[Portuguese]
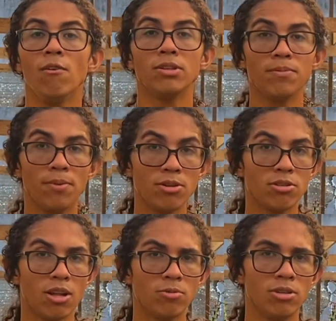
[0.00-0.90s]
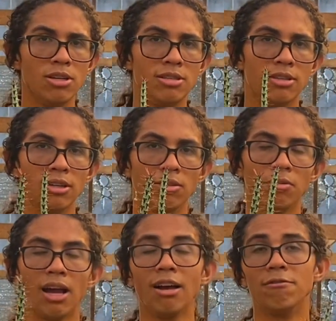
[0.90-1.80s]
Você pode estar utilizando
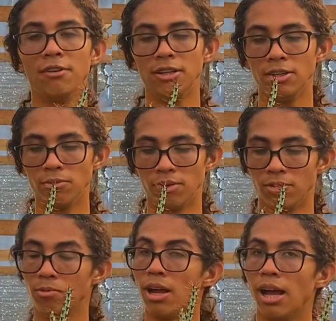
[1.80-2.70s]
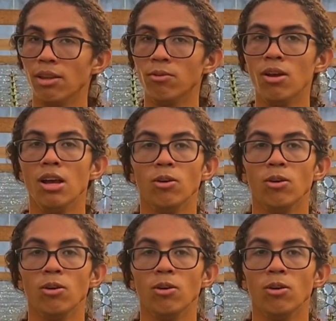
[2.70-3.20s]
carvão triturado,